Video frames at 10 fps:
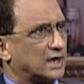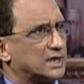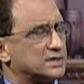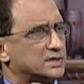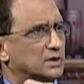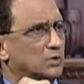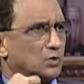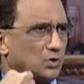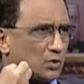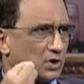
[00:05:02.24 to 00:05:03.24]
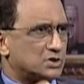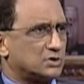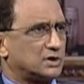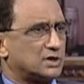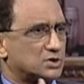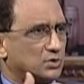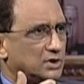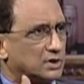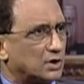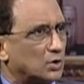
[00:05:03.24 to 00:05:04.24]
দেখা যায় যে কোনো রোগের জন্য তার
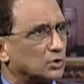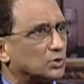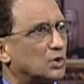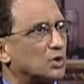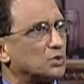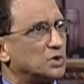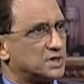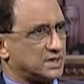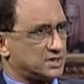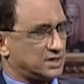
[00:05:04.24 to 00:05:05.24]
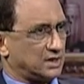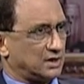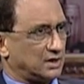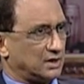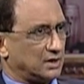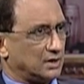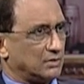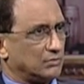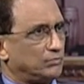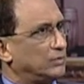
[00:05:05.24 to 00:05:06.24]
শরীর থেকে রক্তক্ষরণ হয়ে যাচ্ছে
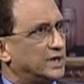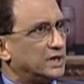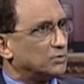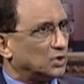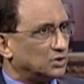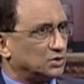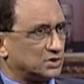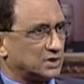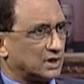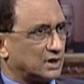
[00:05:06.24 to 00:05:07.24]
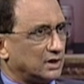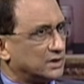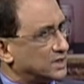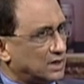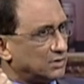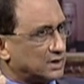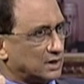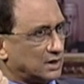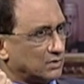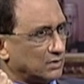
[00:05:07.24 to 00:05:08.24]
ব্লিডিং বন্ধ হচ্ছে না সেটাও একটা
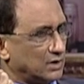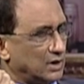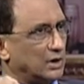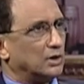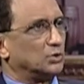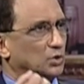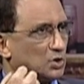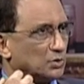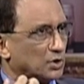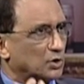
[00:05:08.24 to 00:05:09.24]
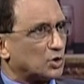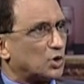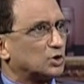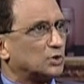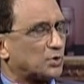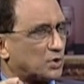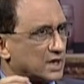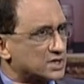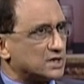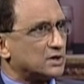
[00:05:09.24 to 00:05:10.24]
কারণ দুই নম্বর হলো রক্ত
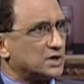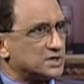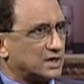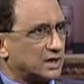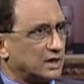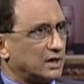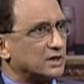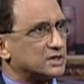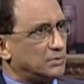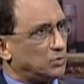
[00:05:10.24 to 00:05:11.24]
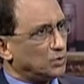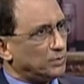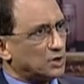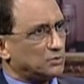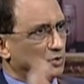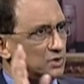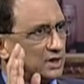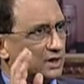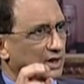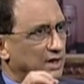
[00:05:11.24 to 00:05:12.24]
প্রোডাকশান হয় যেখানে সেই বনম্যারের
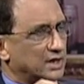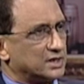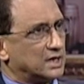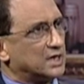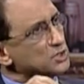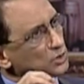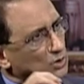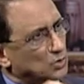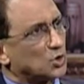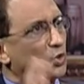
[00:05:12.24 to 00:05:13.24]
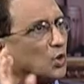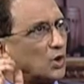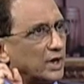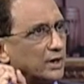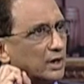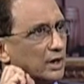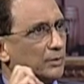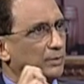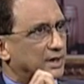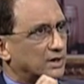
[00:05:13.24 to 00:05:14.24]
মধ্যে সেখানে যদি কোনো রোগ হয়
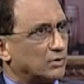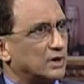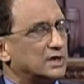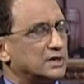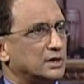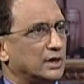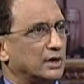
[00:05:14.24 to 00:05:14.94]
পার্টিকুলারলি